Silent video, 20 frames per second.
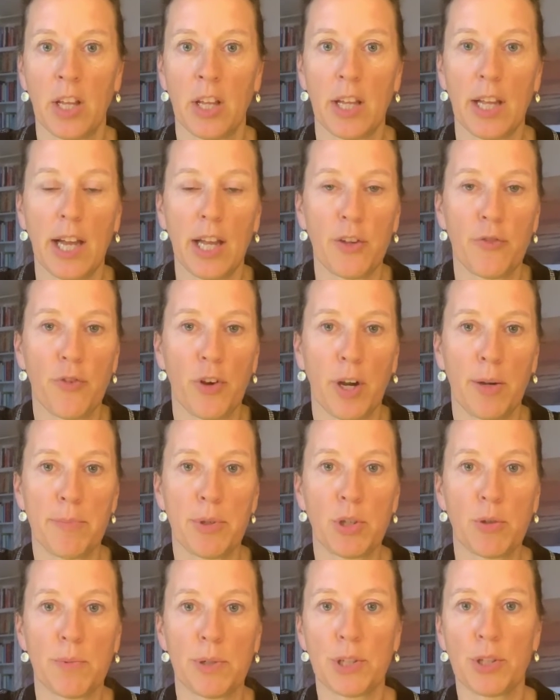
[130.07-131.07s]
Ja, ich freue
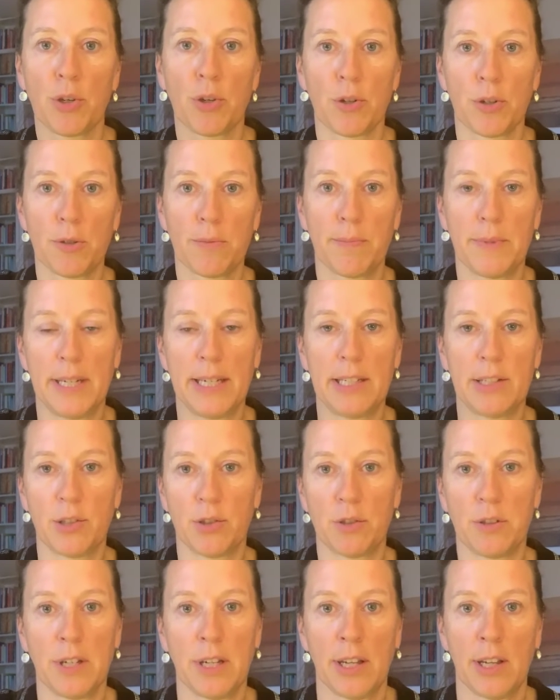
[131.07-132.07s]
mich über eine
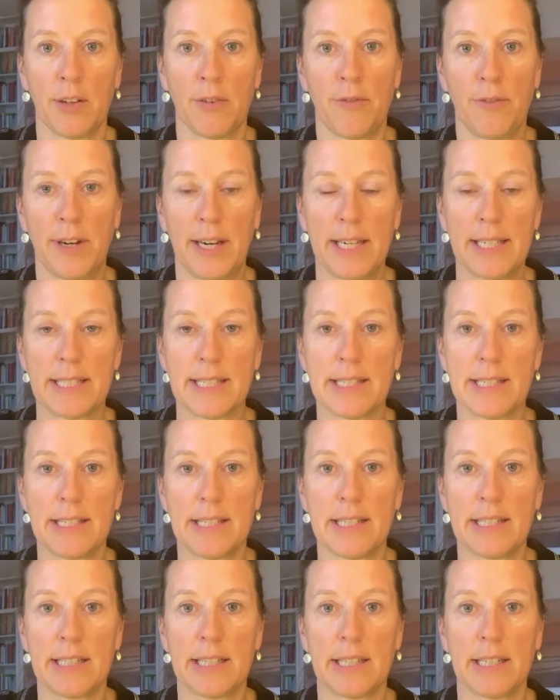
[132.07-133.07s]
Rückmeldung, falls
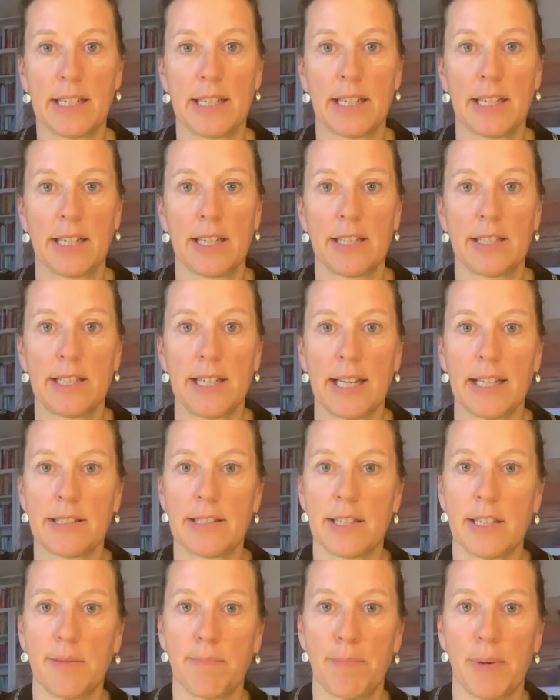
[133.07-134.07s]
dir der
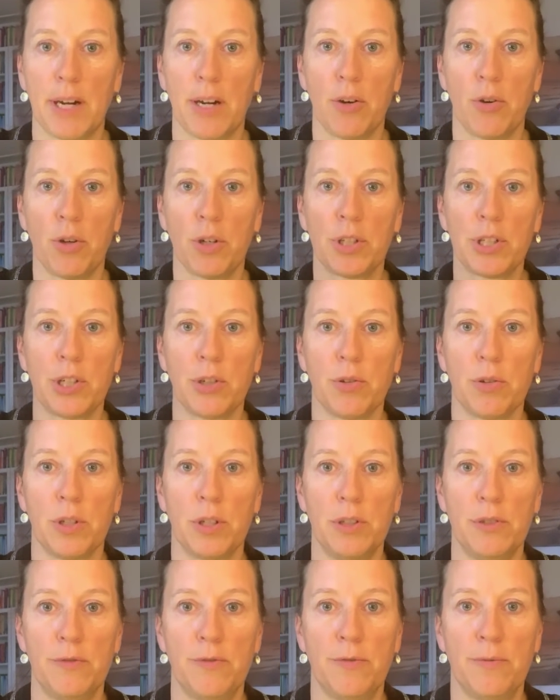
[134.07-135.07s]
Tipp auch
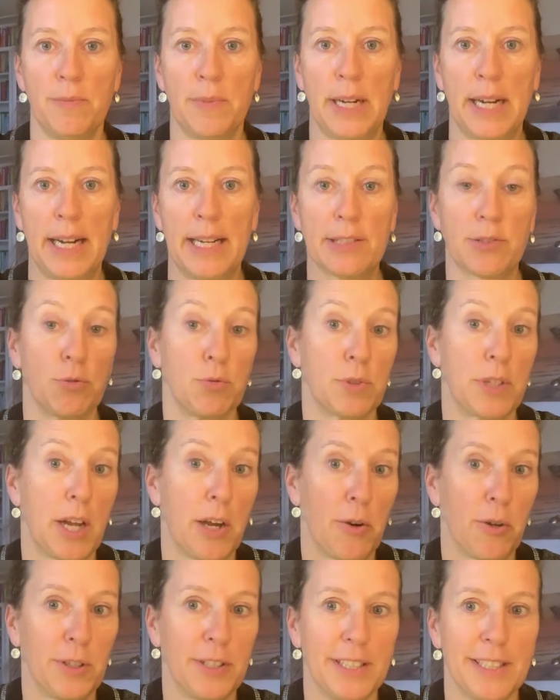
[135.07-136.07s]
geholfen hat oder auch